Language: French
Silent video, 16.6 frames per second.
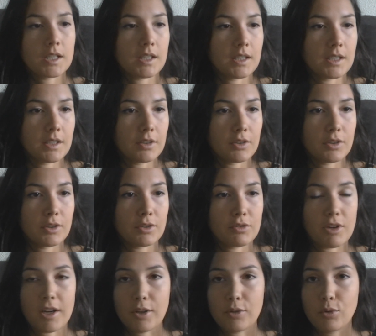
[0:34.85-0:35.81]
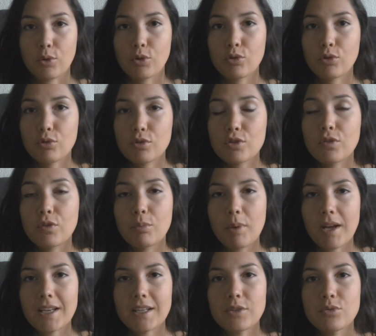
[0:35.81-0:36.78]
Et voilà, donc aujourd'hui je vais vous
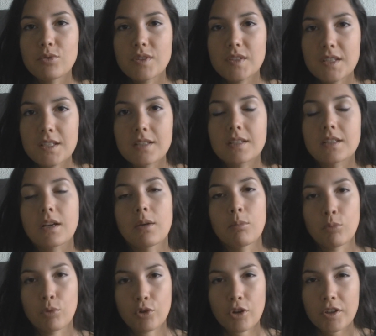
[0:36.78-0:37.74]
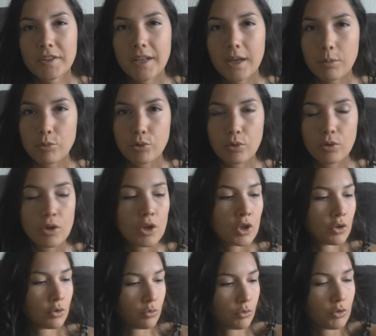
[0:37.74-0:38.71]
parler du site Mon Corner Bio
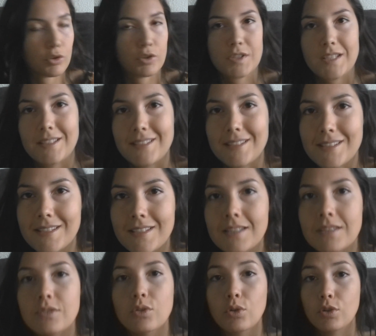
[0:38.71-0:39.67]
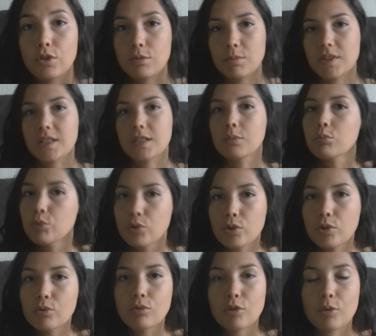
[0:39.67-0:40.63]
donc euh, c'est un site de cosmétiques
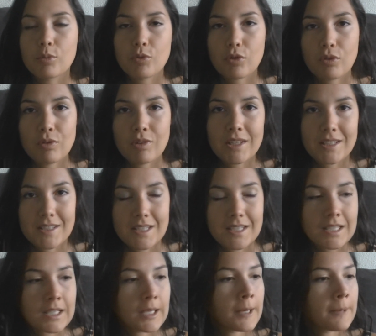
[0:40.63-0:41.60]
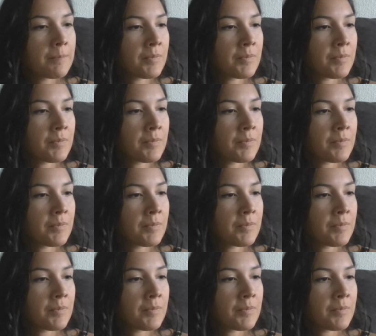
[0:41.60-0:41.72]
bio, donc comme son nom l'indique.